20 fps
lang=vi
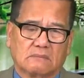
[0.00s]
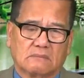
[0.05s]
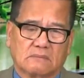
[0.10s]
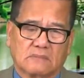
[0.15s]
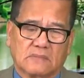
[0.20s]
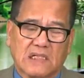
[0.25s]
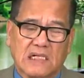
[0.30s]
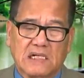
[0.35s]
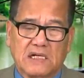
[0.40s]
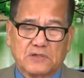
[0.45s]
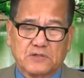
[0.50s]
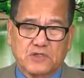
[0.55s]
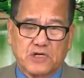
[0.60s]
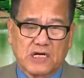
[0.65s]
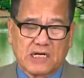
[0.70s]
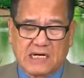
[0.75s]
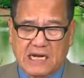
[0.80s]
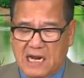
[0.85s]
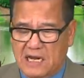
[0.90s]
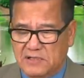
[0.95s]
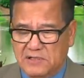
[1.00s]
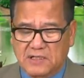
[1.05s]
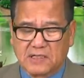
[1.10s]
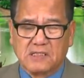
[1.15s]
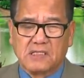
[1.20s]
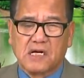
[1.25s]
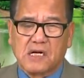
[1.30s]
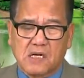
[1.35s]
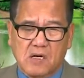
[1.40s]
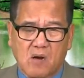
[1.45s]
Đó là chưa kể những
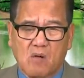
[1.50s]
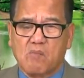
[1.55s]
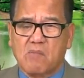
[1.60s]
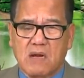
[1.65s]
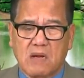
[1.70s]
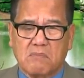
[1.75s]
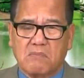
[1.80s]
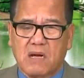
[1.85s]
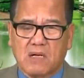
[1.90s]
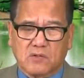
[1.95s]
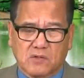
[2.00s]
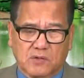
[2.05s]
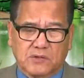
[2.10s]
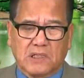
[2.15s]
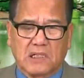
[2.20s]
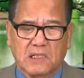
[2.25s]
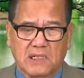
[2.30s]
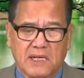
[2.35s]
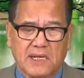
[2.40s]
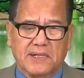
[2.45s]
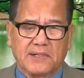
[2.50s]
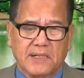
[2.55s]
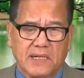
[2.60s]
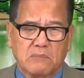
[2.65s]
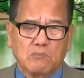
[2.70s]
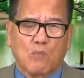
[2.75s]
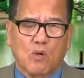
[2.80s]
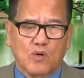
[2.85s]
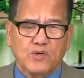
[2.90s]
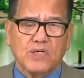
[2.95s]
người không bị bắt có thể lên
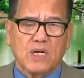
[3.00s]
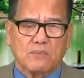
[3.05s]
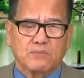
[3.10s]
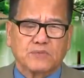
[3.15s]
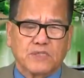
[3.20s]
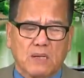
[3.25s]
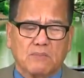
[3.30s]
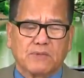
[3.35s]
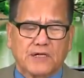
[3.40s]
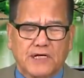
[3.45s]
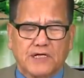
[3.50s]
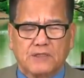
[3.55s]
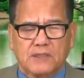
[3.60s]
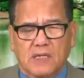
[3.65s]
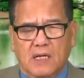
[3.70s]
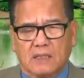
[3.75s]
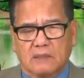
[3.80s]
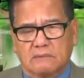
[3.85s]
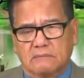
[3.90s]
đến 4-500.000 người.